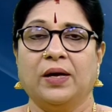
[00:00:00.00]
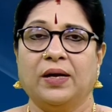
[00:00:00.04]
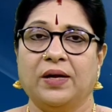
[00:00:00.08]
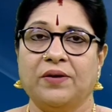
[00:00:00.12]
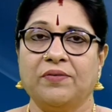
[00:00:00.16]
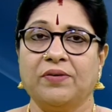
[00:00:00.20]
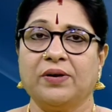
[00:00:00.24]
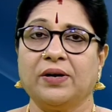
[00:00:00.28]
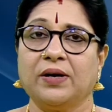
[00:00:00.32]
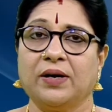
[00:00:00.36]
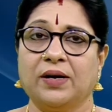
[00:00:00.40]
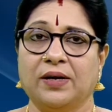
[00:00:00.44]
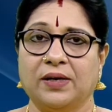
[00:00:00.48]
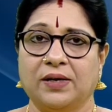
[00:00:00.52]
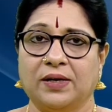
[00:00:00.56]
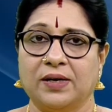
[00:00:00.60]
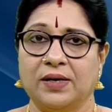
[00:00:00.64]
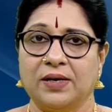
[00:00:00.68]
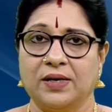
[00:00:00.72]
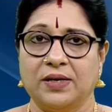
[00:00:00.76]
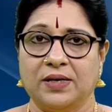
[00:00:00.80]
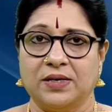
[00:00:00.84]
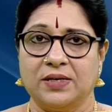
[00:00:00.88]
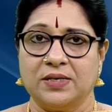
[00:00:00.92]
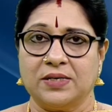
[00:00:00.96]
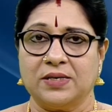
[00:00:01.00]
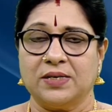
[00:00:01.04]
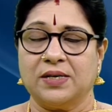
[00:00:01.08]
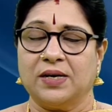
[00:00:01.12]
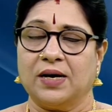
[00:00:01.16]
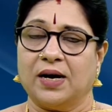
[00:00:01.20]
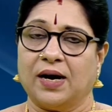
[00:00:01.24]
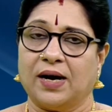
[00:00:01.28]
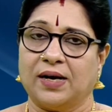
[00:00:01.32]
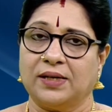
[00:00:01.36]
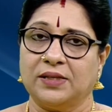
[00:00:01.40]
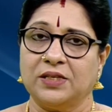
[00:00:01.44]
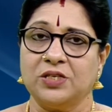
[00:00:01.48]
இவர்களுக்கு இன்று
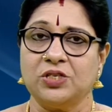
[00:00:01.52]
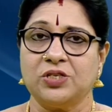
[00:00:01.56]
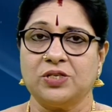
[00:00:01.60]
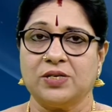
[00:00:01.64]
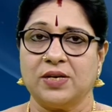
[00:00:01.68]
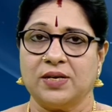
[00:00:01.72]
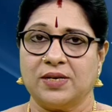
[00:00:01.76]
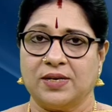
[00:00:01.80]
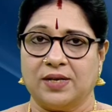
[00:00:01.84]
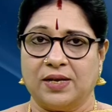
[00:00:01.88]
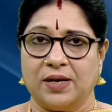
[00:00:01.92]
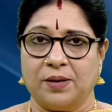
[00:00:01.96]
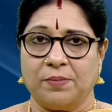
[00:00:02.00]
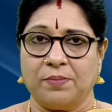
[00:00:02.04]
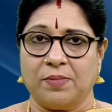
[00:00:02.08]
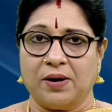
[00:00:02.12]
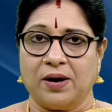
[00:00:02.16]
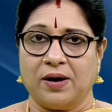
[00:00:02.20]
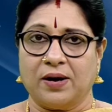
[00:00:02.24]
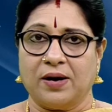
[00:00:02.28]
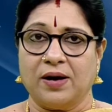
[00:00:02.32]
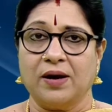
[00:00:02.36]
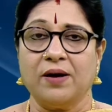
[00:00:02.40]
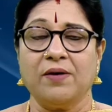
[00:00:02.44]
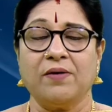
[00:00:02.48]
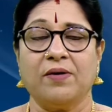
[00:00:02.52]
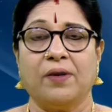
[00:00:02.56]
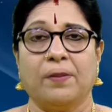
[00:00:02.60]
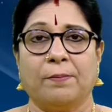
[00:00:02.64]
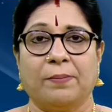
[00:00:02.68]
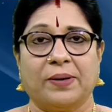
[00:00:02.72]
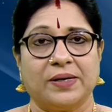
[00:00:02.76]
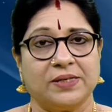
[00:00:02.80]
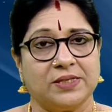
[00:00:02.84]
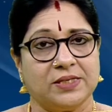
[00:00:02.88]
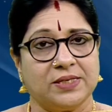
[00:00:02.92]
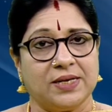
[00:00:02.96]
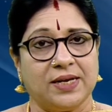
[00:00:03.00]
அதிர்ஷ்ட நிறமாக
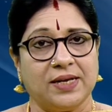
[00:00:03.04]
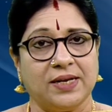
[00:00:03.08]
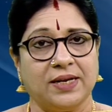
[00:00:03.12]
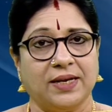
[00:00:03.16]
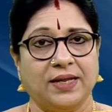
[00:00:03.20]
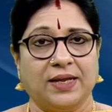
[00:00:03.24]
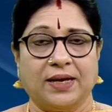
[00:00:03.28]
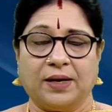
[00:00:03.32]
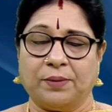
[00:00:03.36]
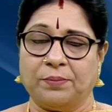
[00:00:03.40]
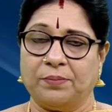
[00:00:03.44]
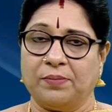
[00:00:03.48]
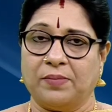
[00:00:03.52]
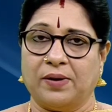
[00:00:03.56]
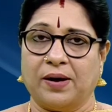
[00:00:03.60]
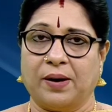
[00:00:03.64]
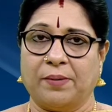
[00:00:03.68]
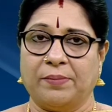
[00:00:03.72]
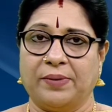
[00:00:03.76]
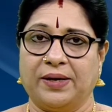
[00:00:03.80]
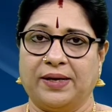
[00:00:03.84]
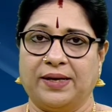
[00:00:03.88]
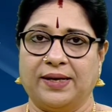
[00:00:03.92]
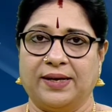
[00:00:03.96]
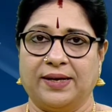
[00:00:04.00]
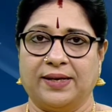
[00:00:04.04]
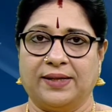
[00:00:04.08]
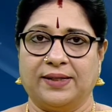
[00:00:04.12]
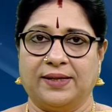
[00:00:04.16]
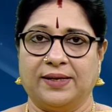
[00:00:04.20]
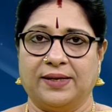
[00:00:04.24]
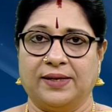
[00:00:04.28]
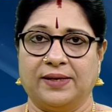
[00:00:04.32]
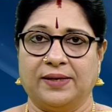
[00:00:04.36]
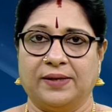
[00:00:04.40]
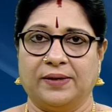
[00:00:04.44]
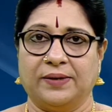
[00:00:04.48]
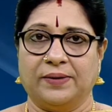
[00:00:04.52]
பச்சை நிறம் அமைகிறது